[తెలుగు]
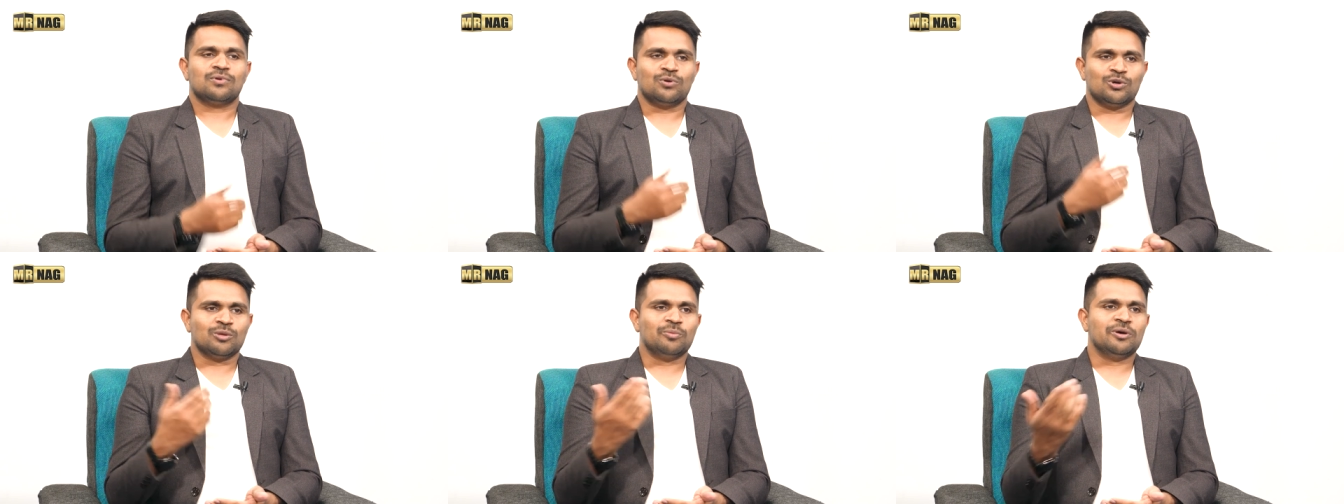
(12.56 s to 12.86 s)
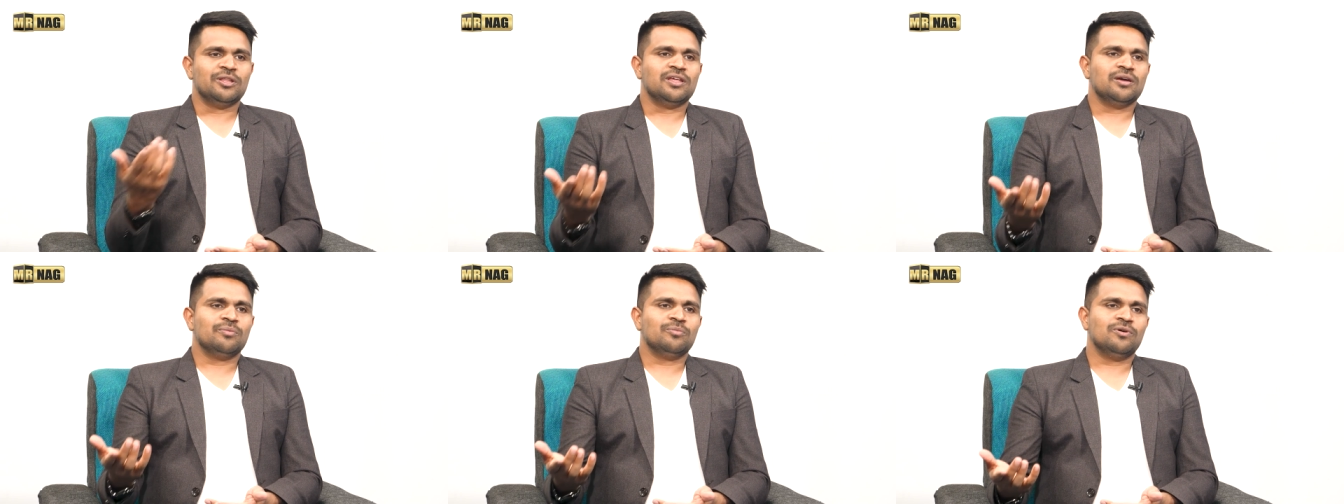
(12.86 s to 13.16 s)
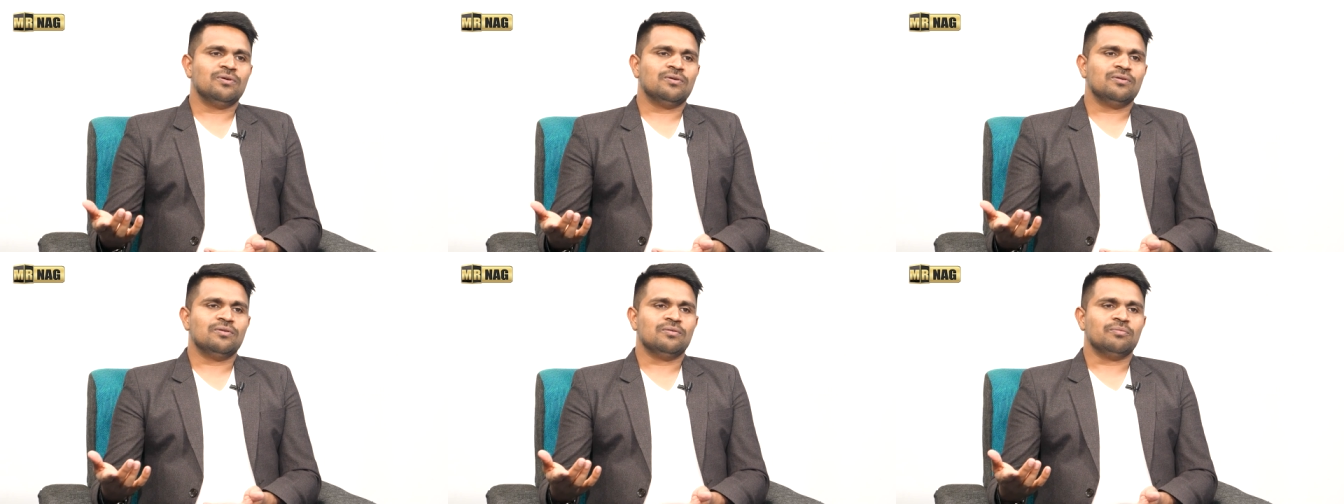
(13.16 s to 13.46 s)
కొంతమంది
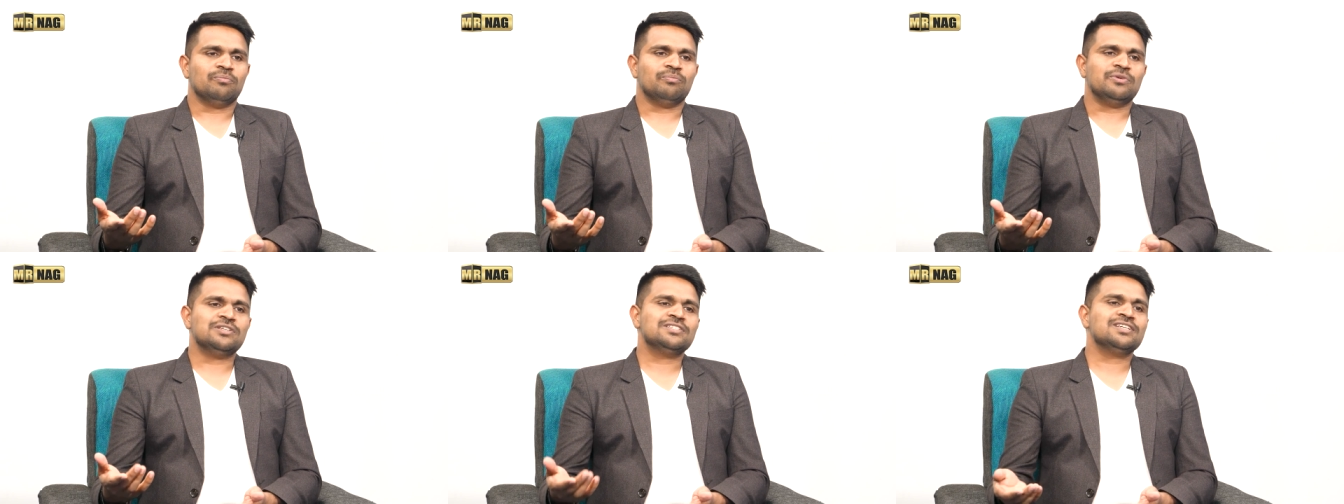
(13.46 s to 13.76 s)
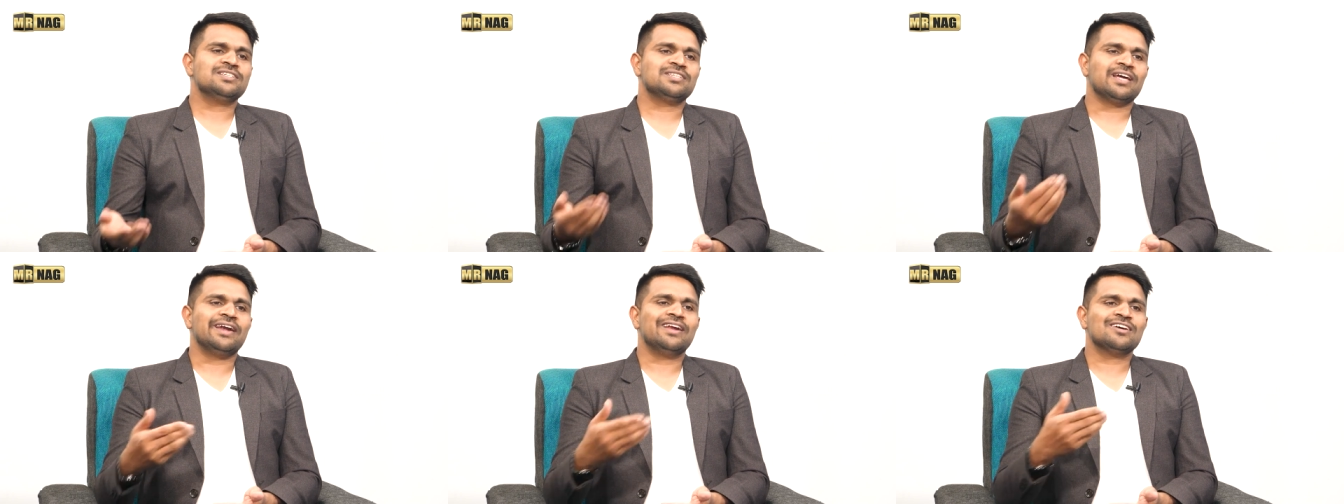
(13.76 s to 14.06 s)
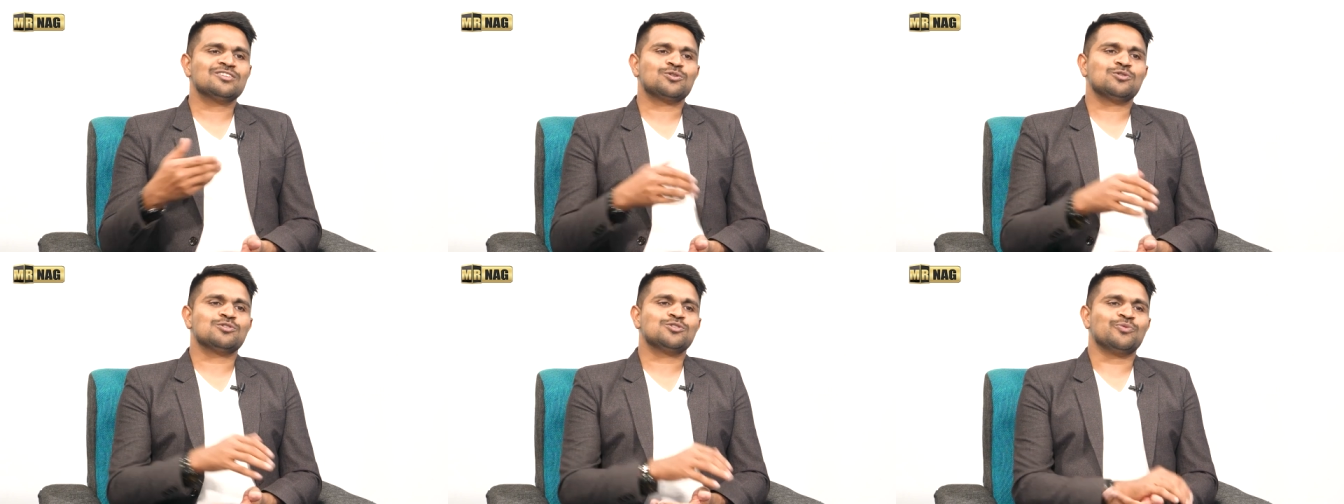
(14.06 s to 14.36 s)
ఏమో బిజినెస్
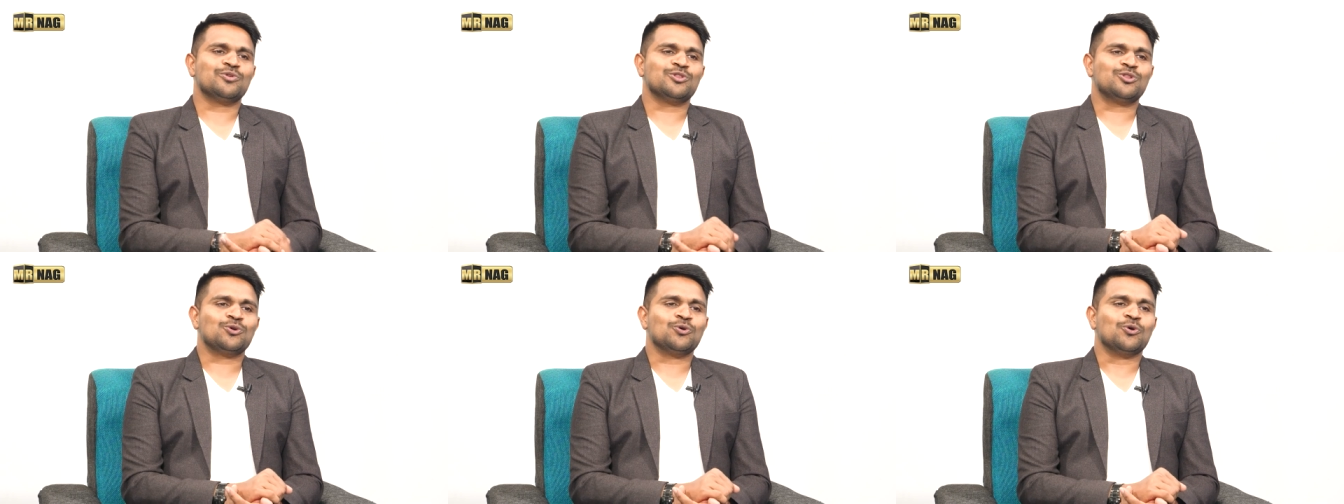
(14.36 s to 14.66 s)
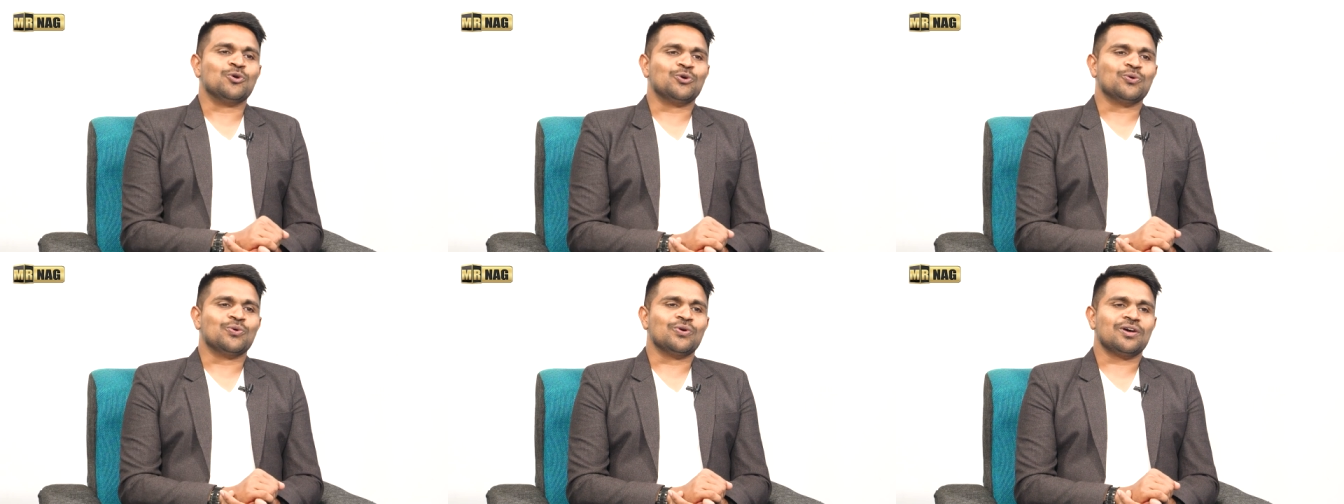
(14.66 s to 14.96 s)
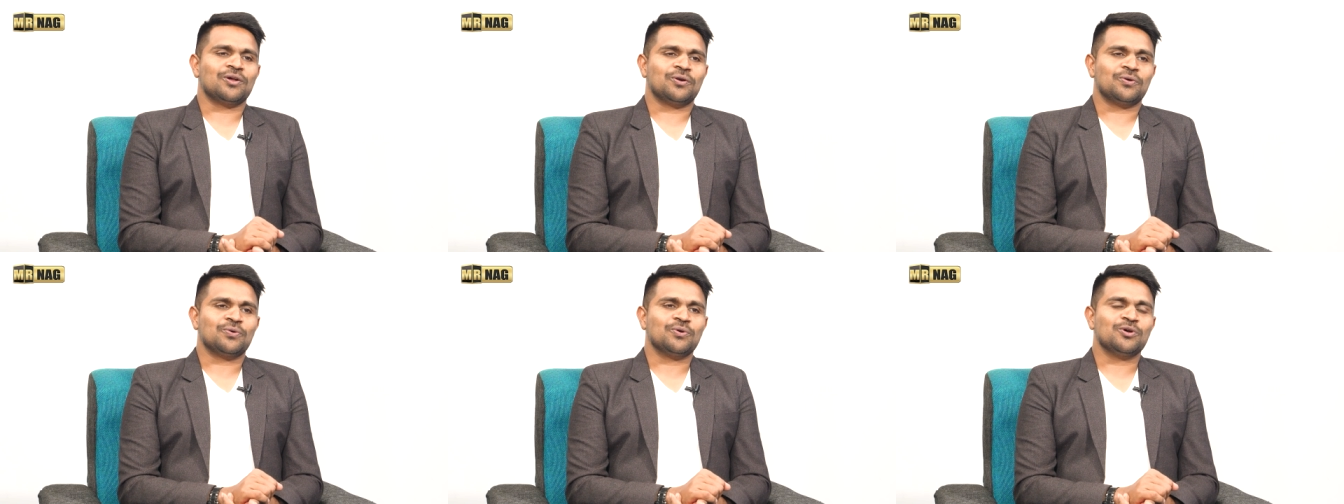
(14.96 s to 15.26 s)
ఐడియాస్ కోసం వెతుక్కుంటూ
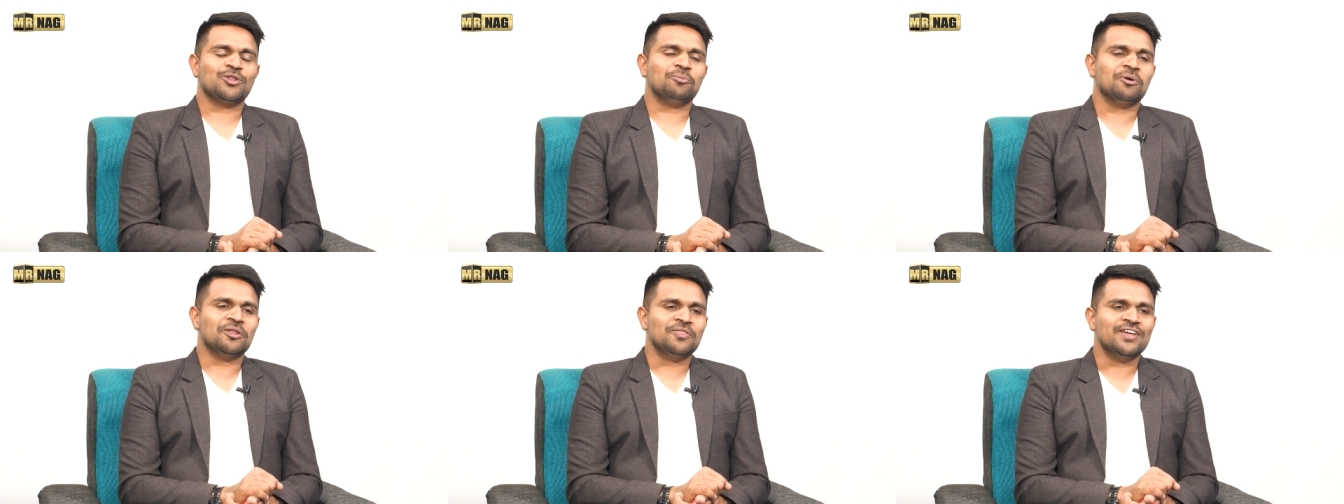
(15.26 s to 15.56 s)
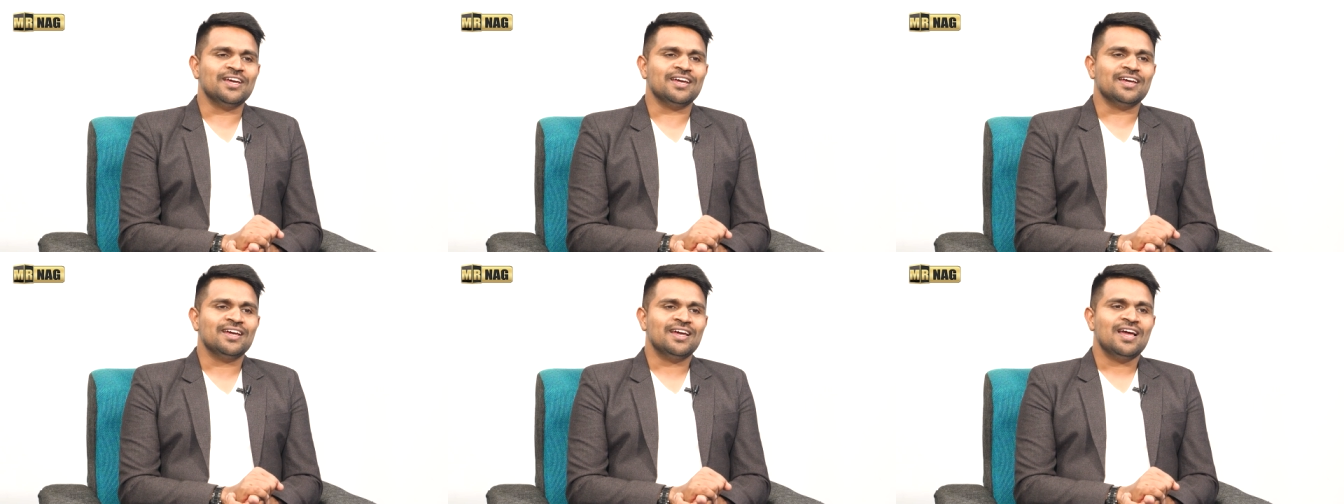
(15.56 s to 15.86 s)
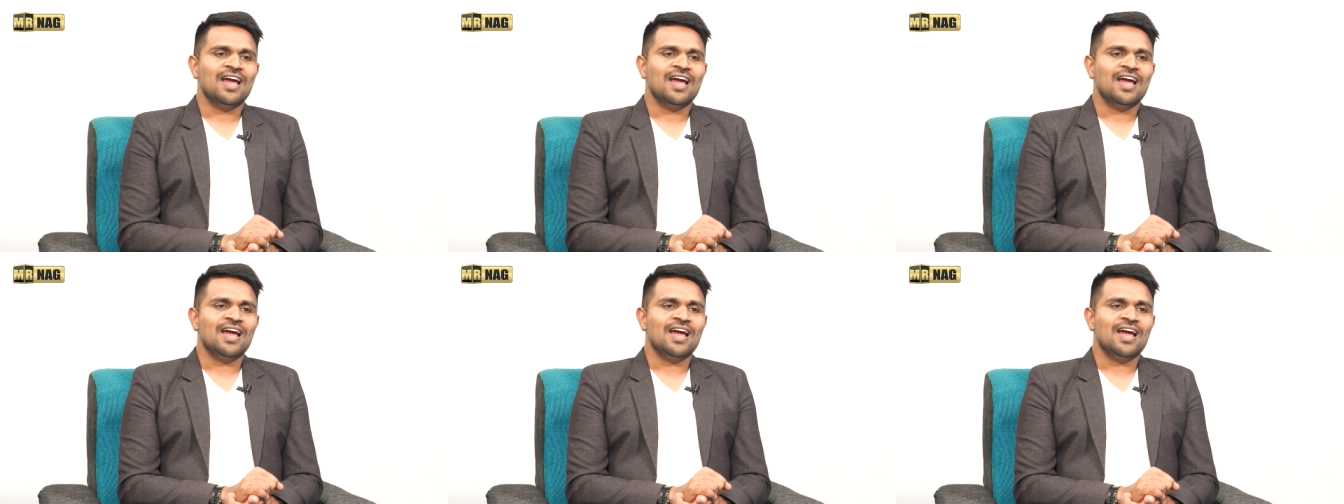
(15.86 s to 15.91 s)
ఉంటారు కొంతమంది